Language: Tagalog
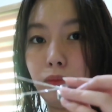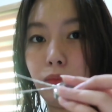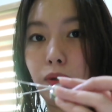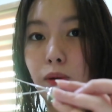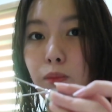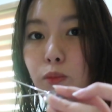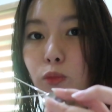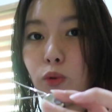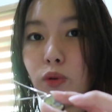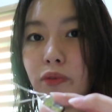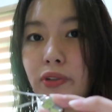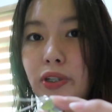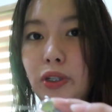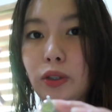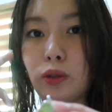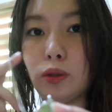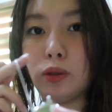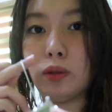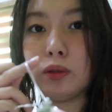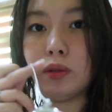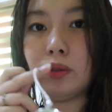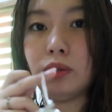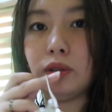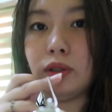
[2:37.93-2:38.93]

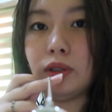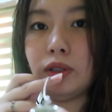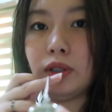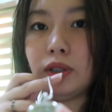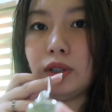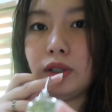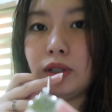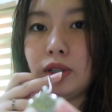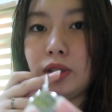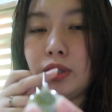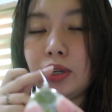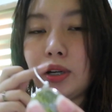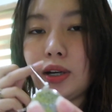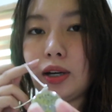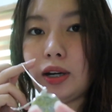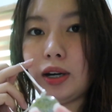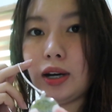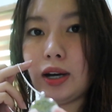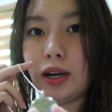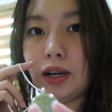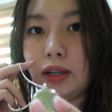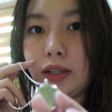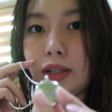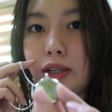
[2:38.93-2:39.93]
paborito.
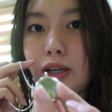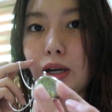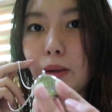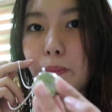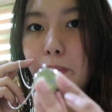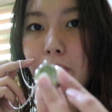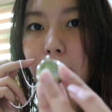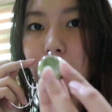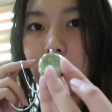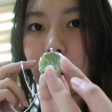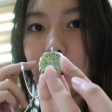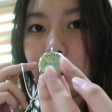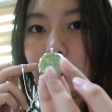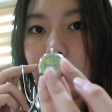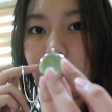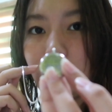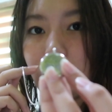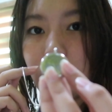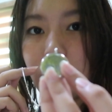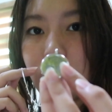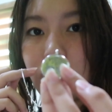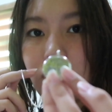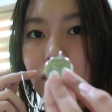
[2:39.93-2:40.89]
Ang aking kapatid.